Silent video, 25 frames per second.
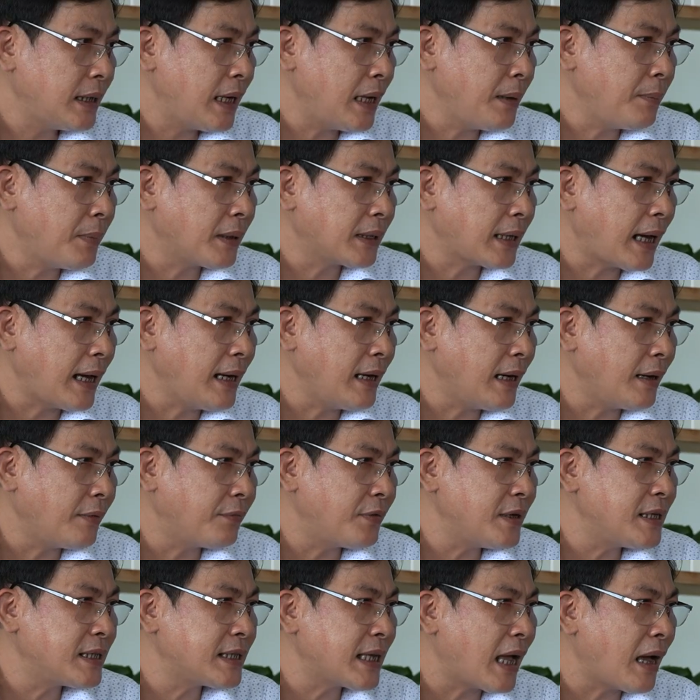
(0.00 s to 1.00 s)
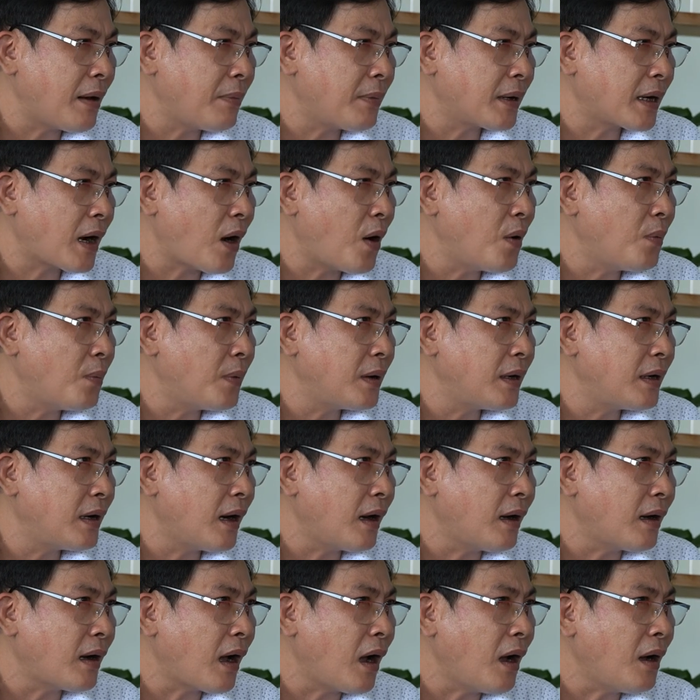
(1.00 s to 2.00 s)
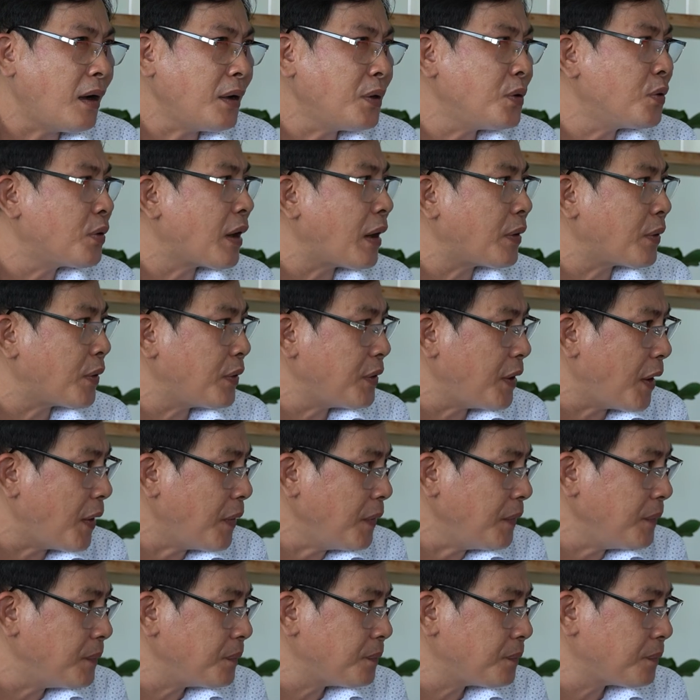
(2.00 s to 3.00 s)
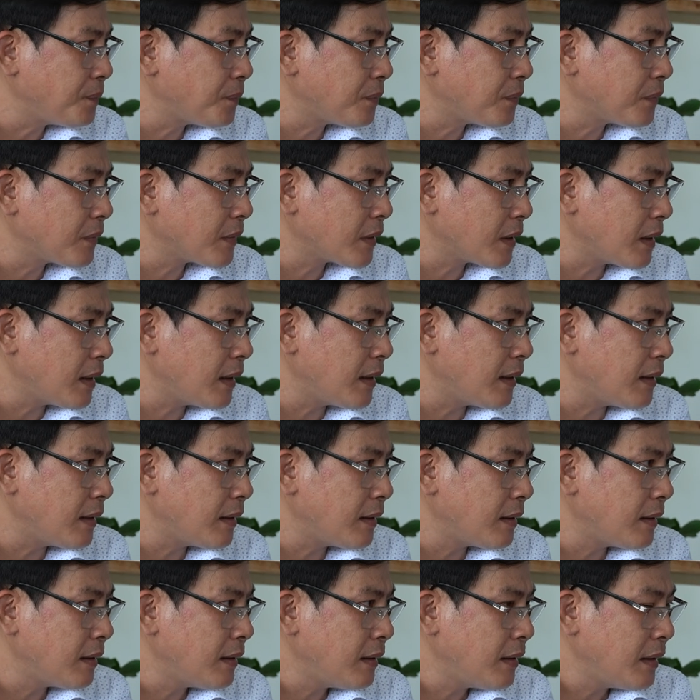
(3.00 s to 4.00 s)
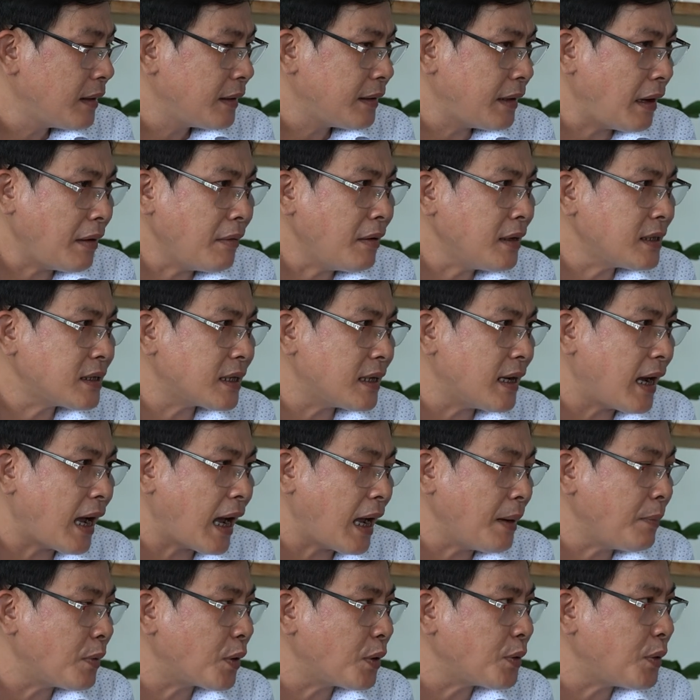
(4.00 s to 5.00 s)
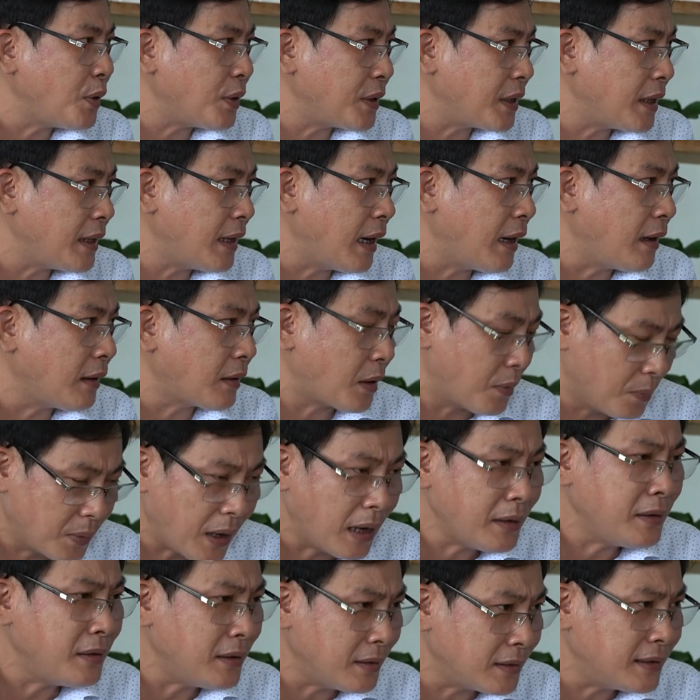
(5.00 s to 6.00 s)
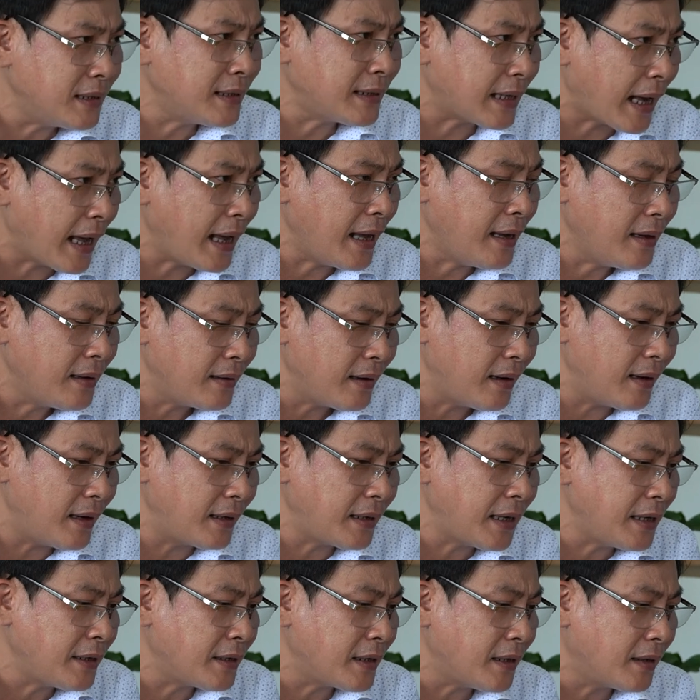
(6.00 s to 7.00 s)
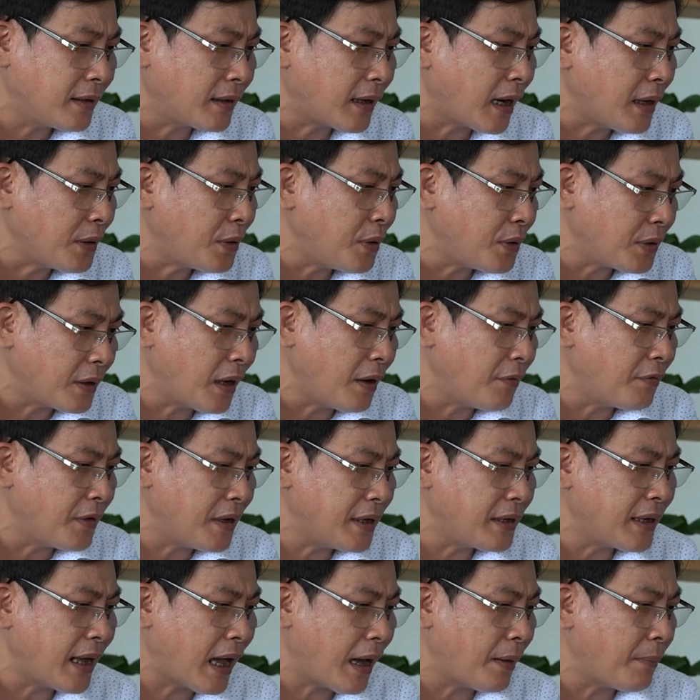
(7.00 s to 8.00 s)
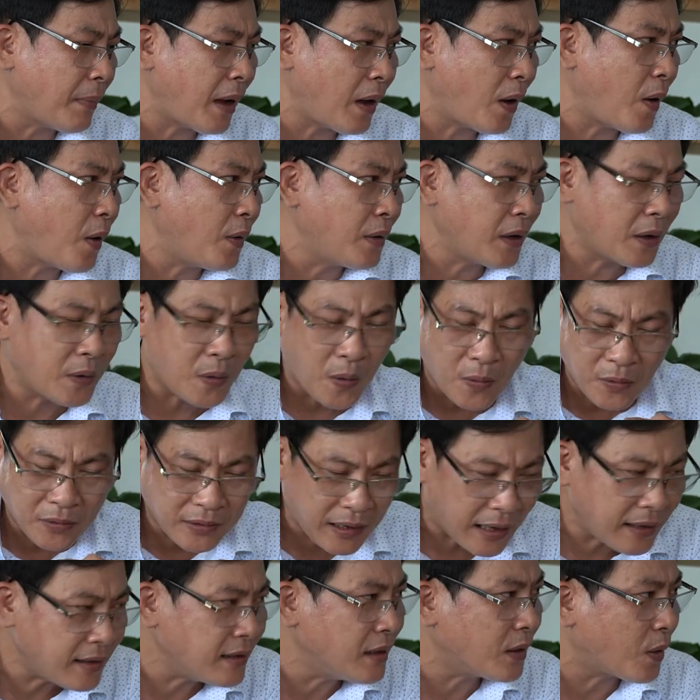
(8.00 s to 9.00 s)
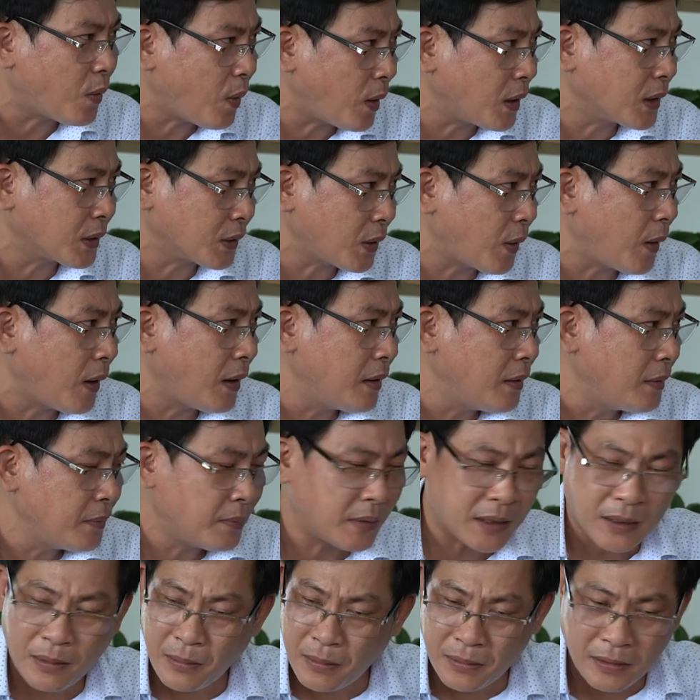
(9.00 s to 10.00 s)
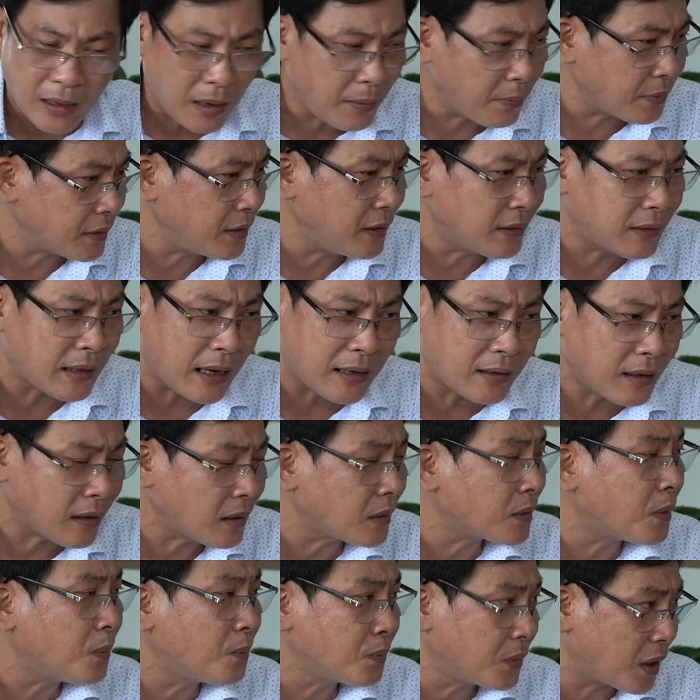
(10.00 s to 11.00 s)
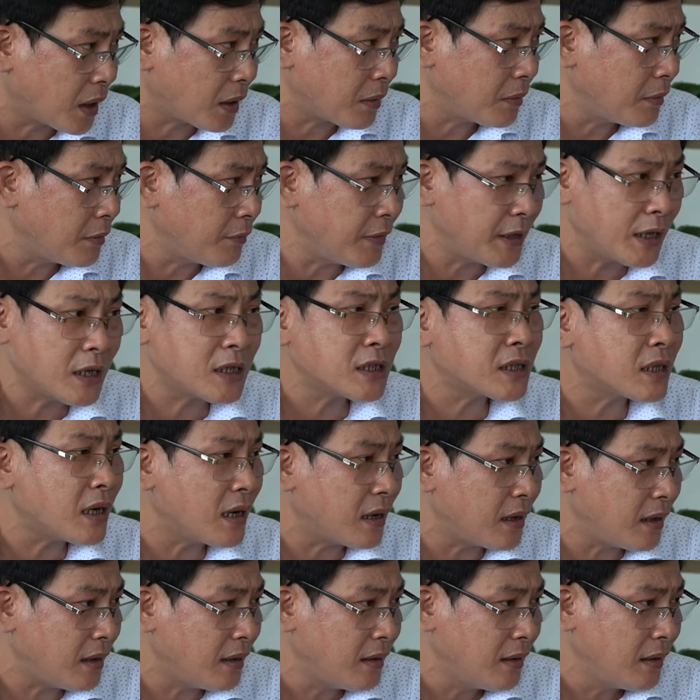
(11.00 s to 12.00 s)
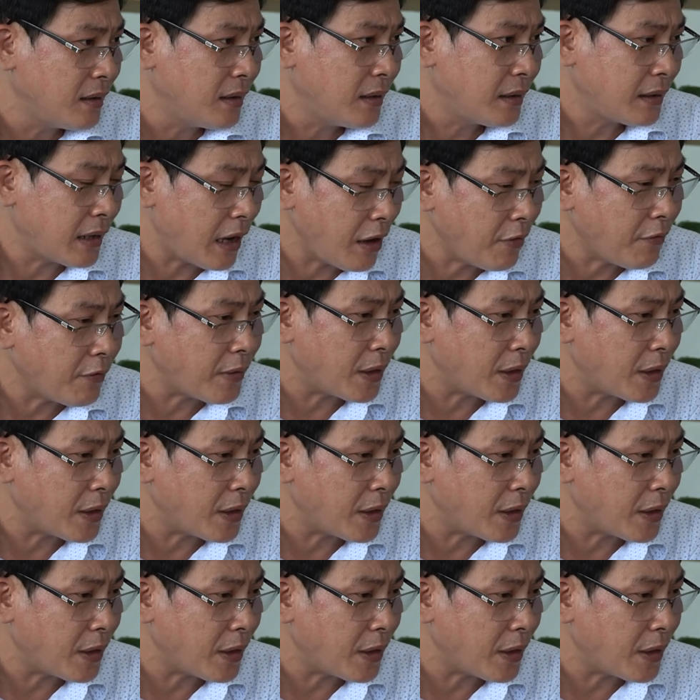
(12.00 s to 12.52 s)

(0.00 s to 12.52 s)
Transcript: để mà thấy là vì sao mà con mình nó có cái nhu cầu nói dối ừ. nếu nó sợ hãi một cái chuyện gì đó cũng có những đứa trẻ ở trên trường nó có chuyện đó về nhà mà hỏi nó nói trái ngược hoàn toàn mà trong khi đó một đứa trẻ rất trung thực vì nó sợ nếu